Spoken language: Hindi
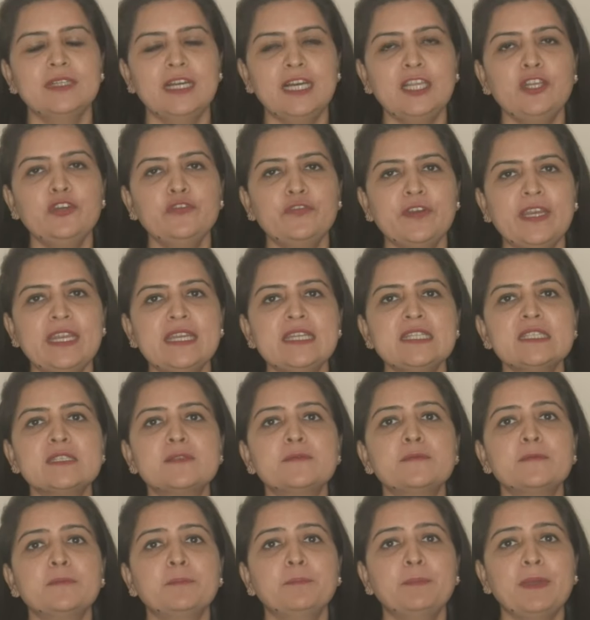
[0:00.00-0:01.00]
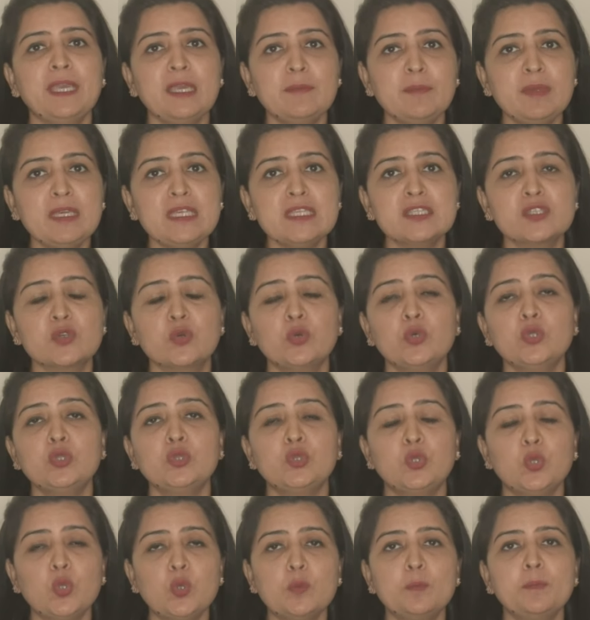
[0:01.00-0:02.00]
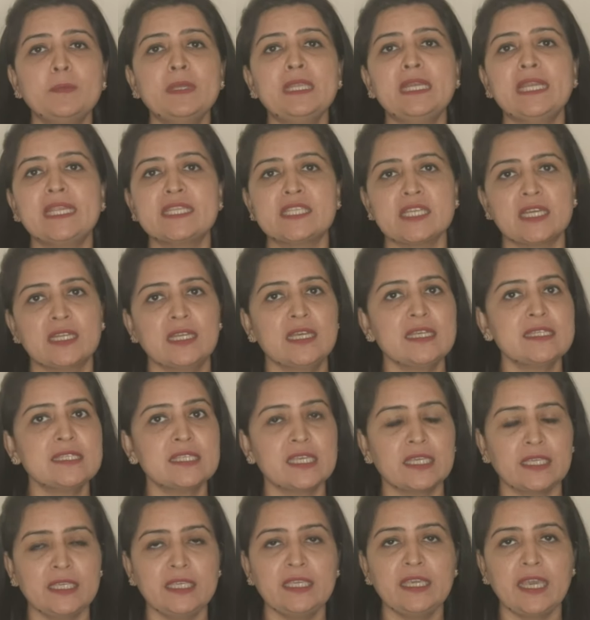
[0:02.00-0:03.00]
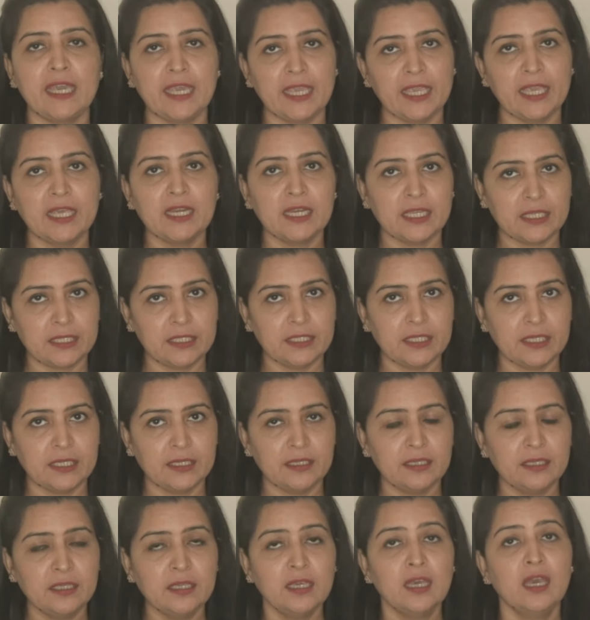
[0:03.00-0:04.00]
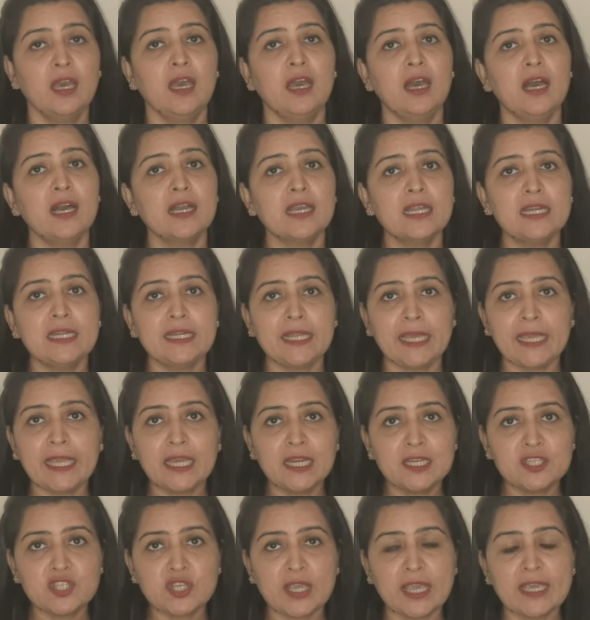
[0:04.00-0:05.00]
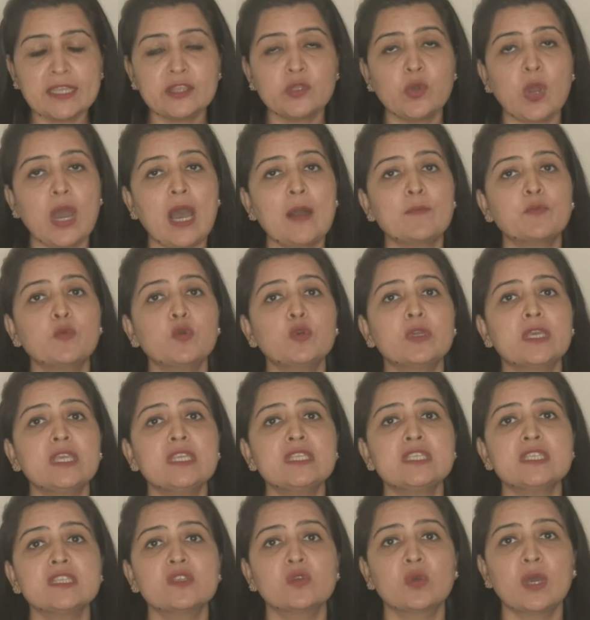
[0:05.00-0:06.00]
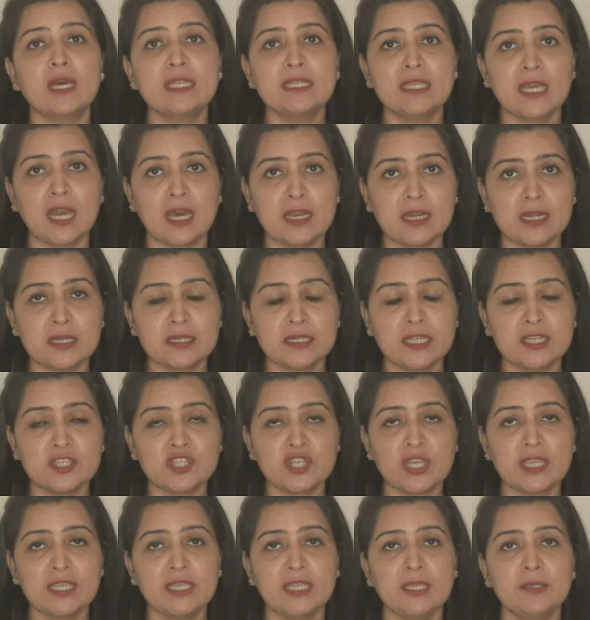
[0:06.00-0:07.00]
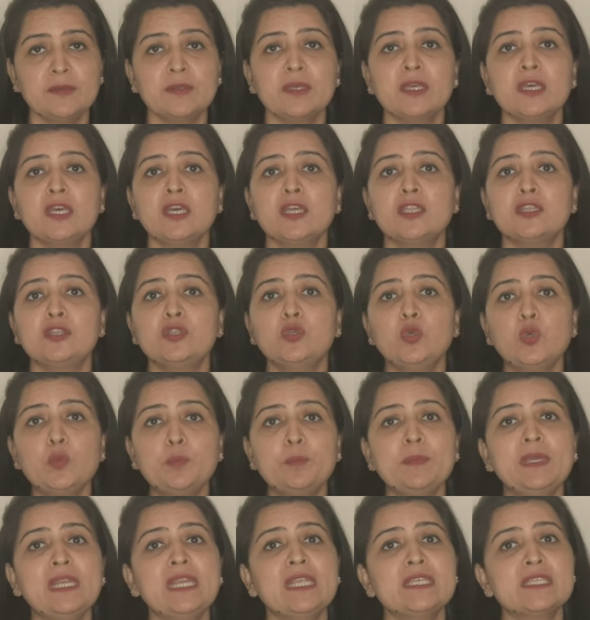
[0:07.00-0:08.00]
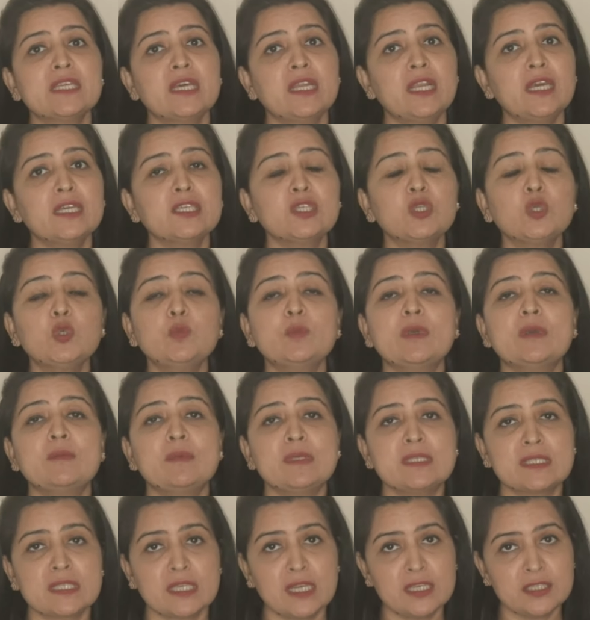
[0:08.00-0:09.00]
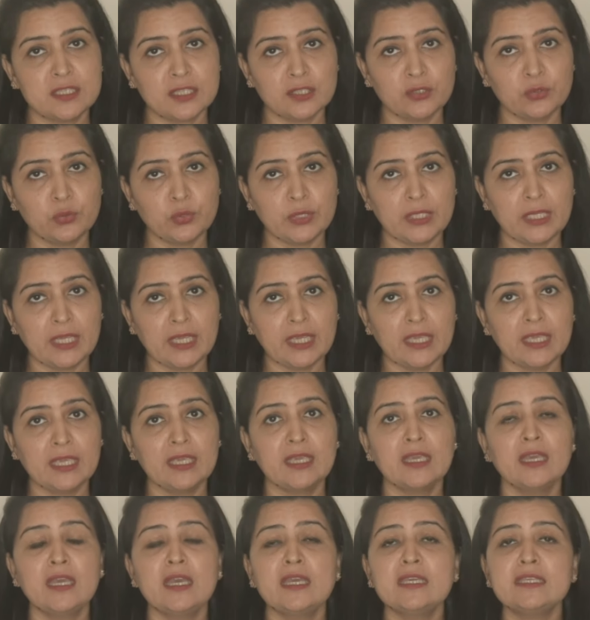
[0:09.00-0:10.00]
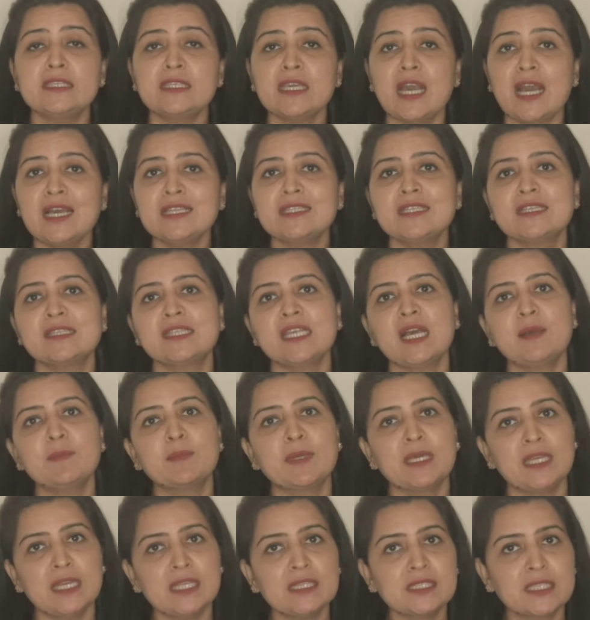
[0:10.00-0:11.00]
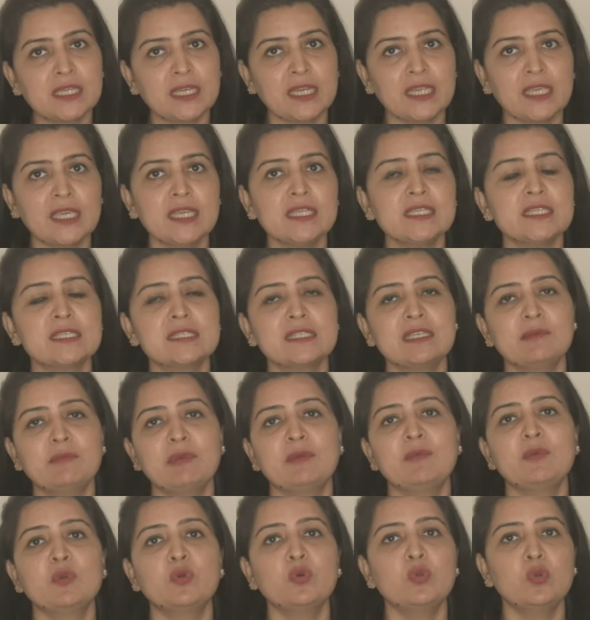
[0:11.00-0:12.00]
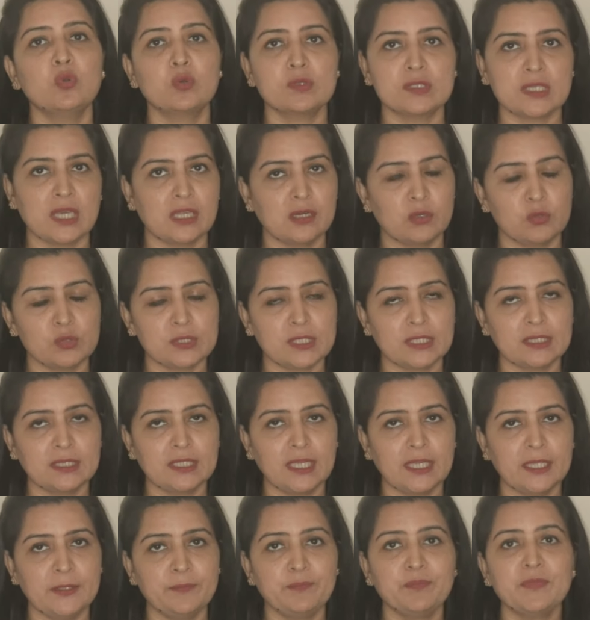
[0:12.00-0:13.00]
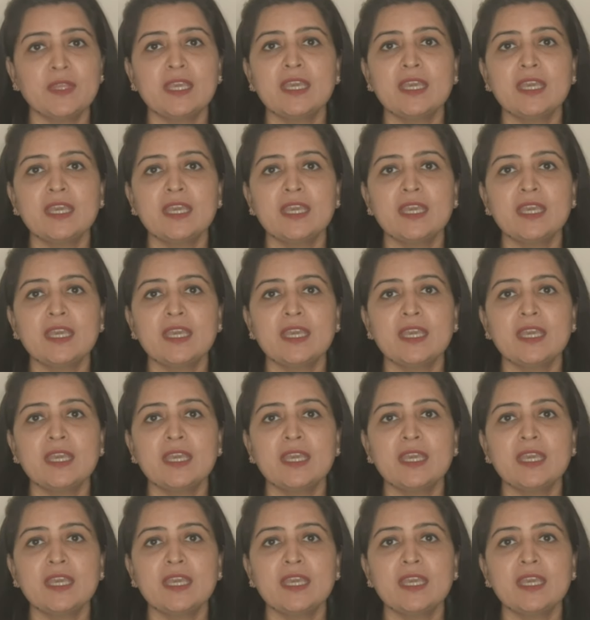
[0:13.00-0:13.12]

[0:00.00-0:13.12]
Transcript: हेलो फ्रेंड्स बेबीज़ को धूप में ले जाना सही है या नहीं है अगर लेकर जाएं तो आपको किन चीज़ों का ध्यान रखना चाहिए धूप में ले जाना क्यों बेबीज़ के लिए ज़रूरी है क्या चीज़ें आप गलत करेंगे जिससे बेबी को नुकसान हो सकता है